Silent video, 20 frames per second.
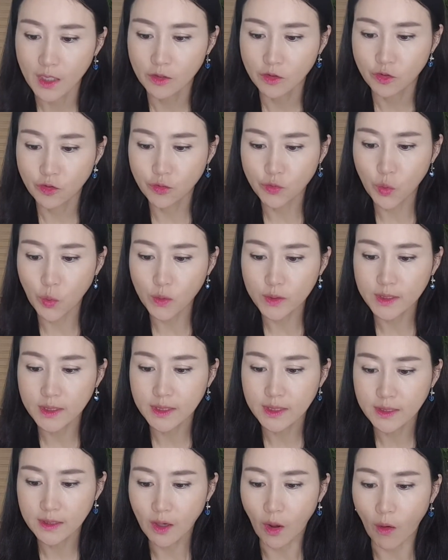
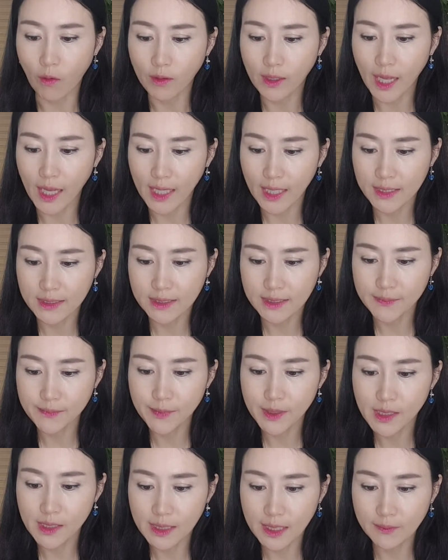중독은 건강한
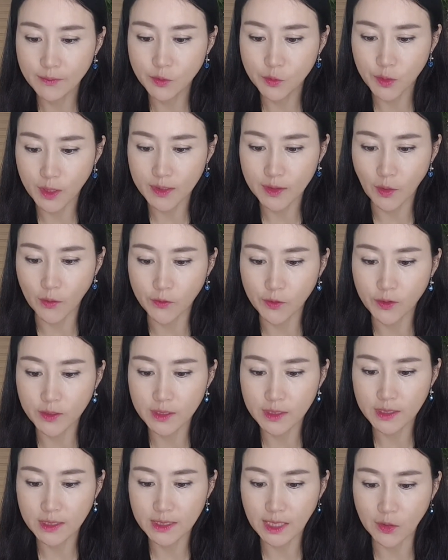친밀감 속에서
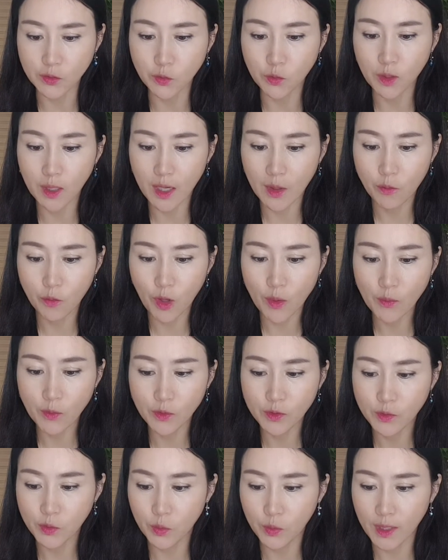얻어지는 자존감
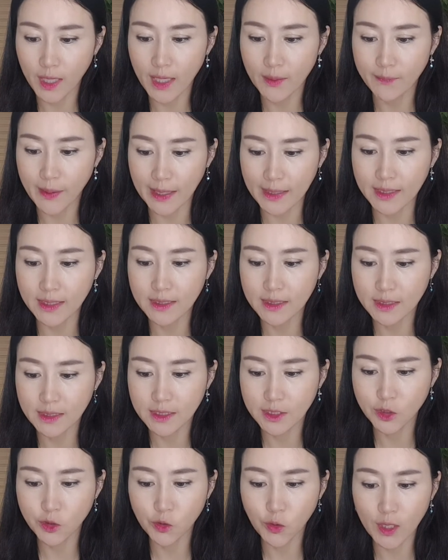회복을 통해 반드시
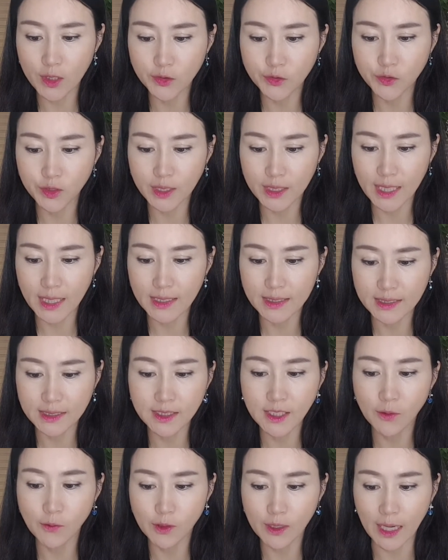치유할 수 있다는
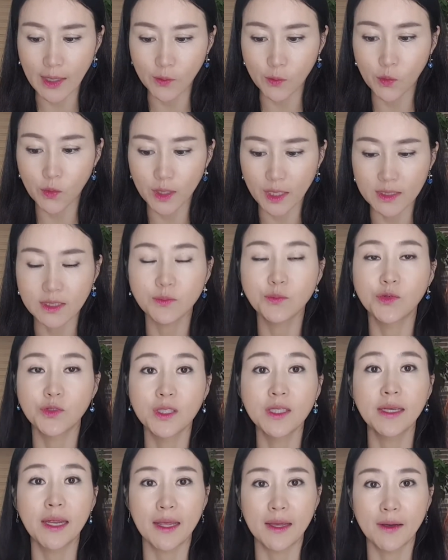신념을 갖고 계신
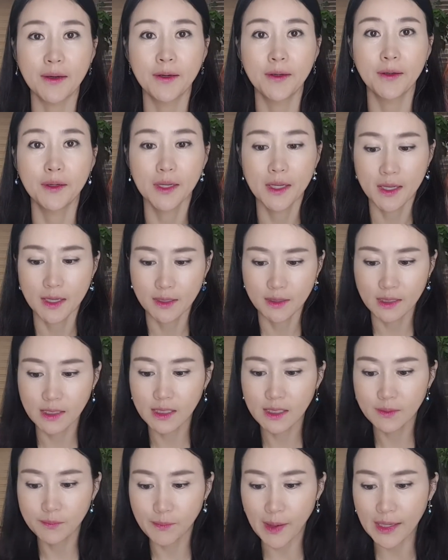분이래요.
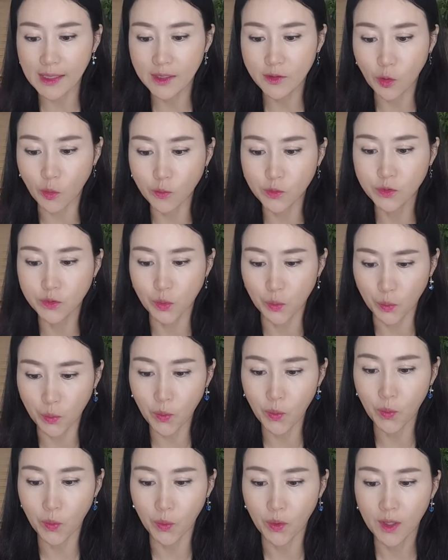이 말이 너무
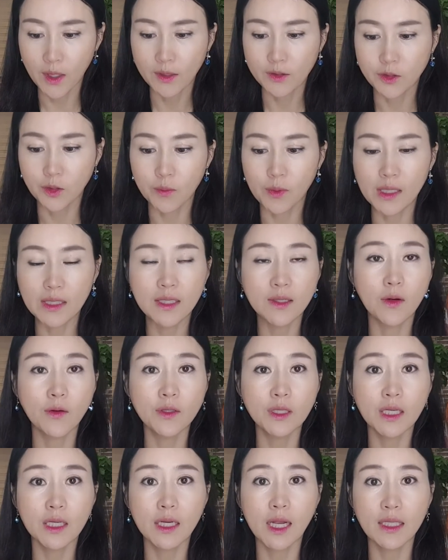좋고 정말
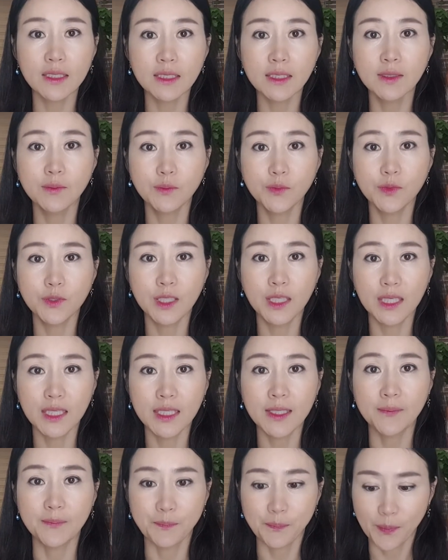이런 일을 하시는
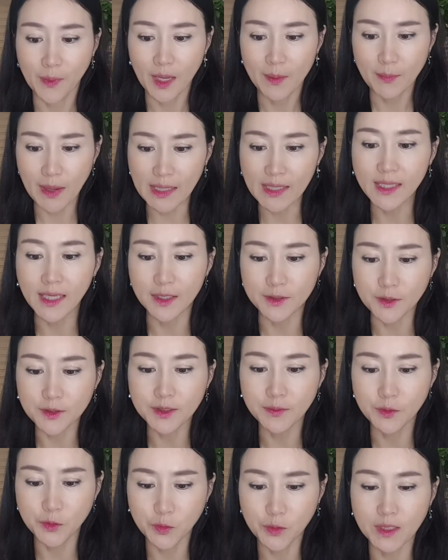분이 많이
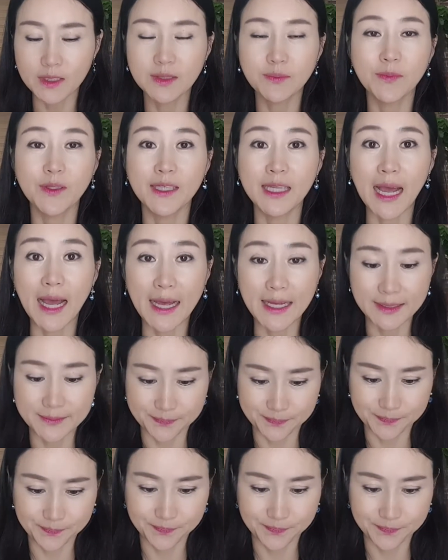계셨으면 좋겠습니다.